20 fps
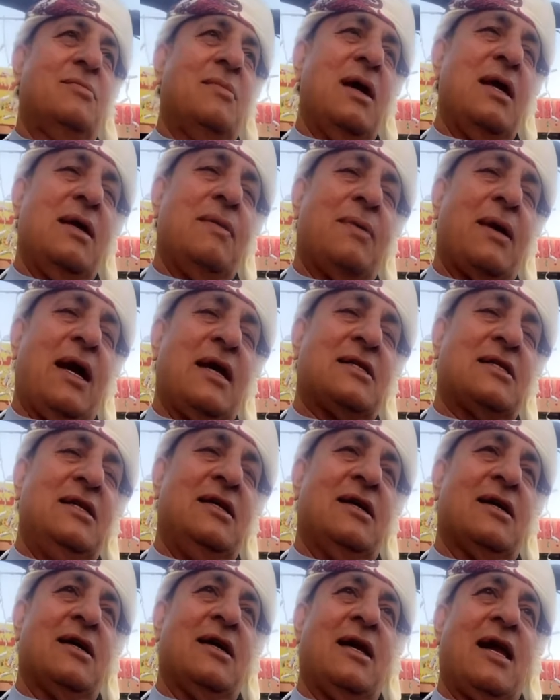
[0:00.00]
ما يجيب
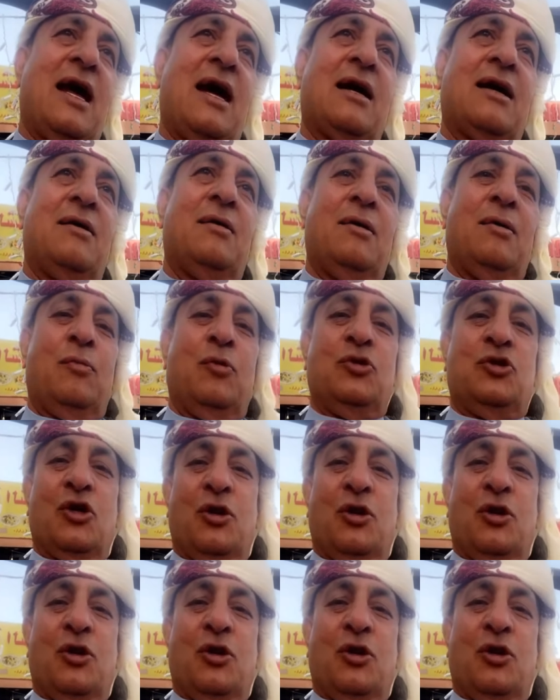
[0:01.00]
راسي غير هاك أبو